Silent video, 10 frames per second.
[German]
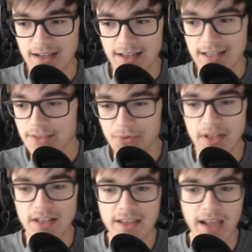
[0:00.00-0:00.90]
Ich
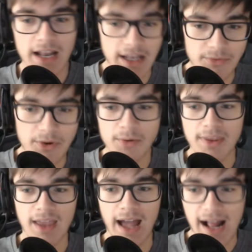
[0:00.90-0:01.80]
finde Treadlewold
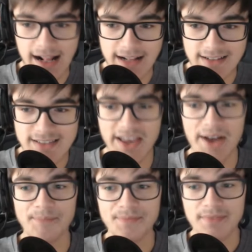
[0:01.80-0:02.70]
unterhaltsam.
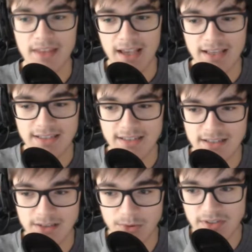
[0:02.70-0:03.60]
Es ist
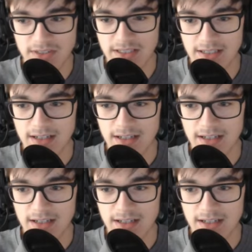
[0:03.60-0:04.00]
lustig.